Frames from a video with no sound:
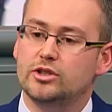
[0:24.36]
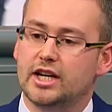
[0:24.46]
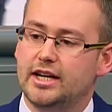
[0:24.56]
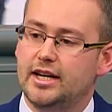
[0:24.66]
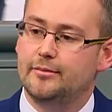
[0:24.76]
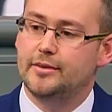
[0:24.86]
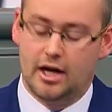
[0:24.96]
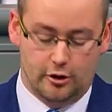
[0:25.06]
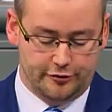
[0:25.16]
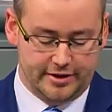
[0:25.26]

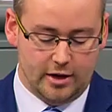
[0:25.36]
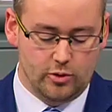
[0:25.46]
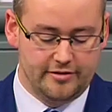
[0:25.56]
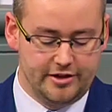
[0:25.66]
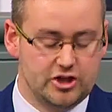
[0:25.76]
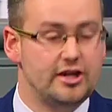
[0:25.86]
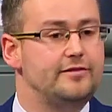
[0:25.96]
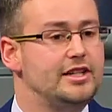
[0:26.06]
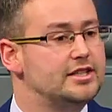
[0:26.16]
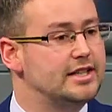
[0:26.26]
Unternehmen auf Dauer
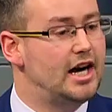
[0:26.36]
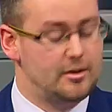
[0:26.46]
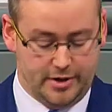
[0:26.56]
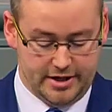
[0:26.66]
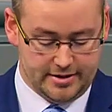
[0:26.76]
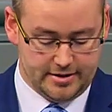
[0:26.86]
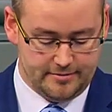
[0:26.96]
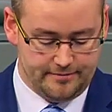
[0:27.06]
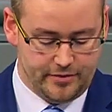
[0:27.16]
wirtschaftlich tragbar ist.